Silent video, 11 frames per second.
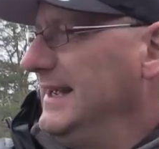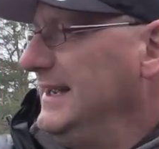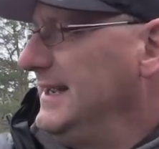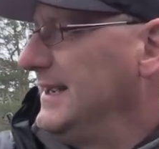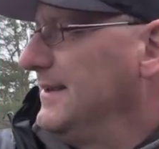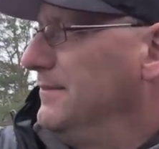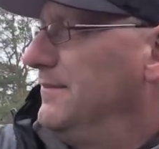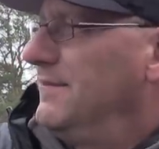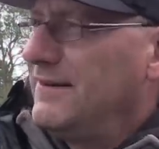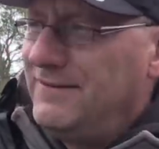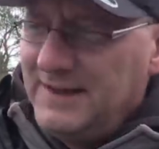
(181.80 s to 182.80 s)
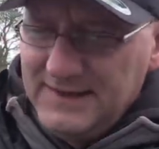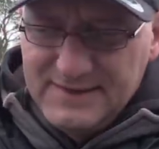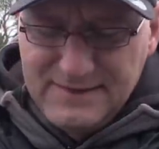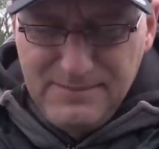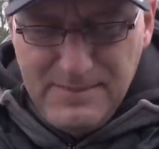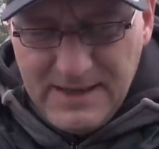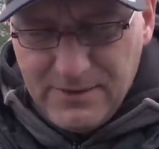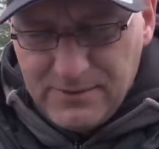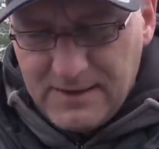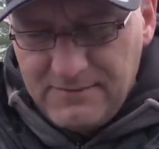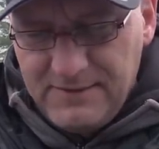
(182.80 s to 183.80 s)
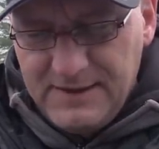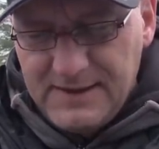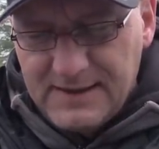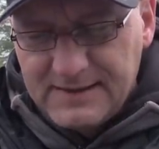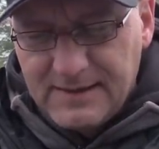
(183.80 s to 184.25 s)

ich verwende es mehr oder weniger,